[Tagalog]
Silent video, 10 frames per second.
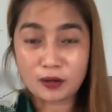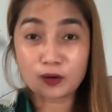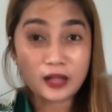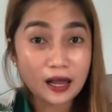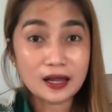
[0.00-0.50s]
Pero
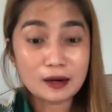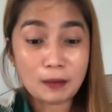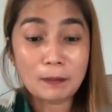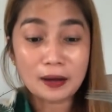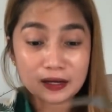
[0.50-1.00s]
dahil
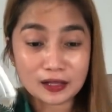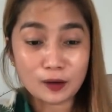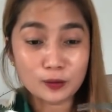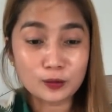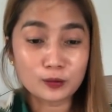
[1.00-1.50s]
papakita
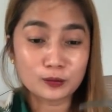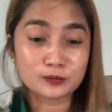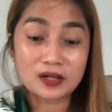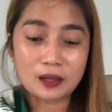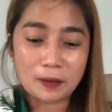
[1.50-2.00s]
ko yung
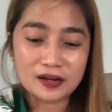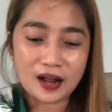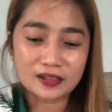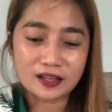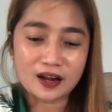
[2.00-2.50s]
paglapang
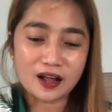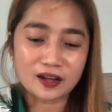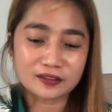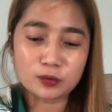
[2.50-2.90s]
natin ng